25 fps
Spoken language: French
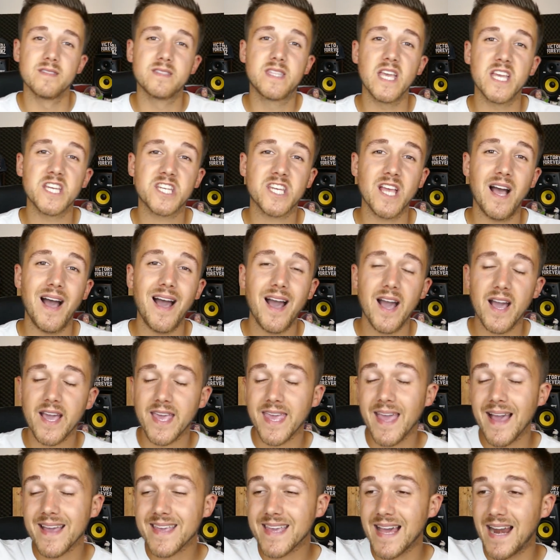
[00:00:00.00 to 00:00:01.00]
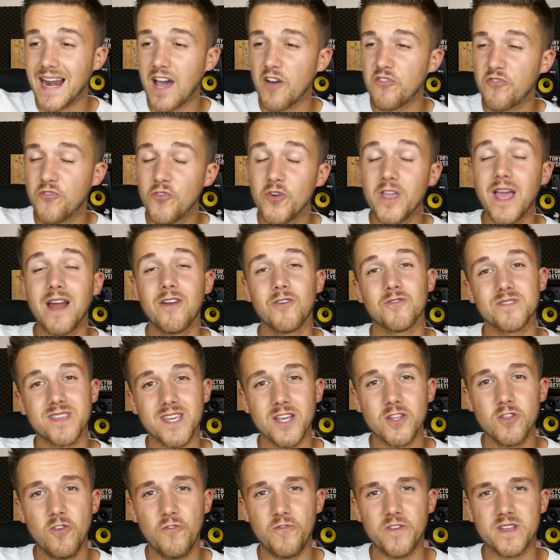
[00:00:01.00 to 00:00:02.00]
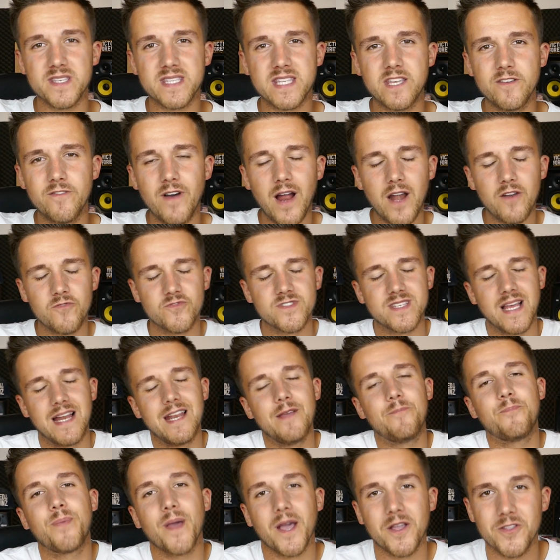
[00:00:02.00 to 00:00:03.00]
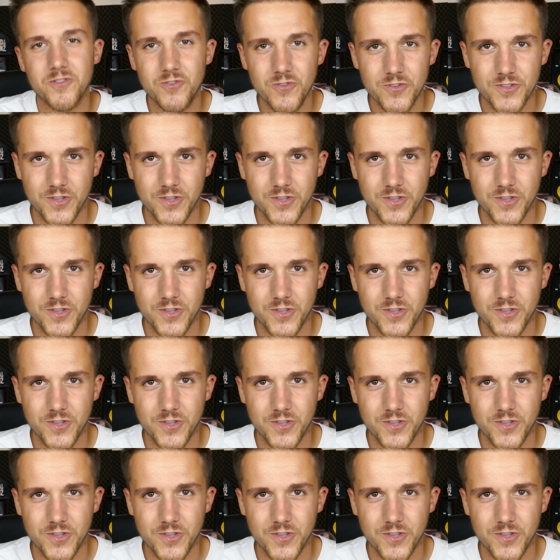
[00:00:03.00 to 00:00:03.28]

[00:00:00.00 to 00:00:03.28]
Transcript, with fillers: Déjà, rien qu'à la fouille à l'entrée du festival, vous allez perdre du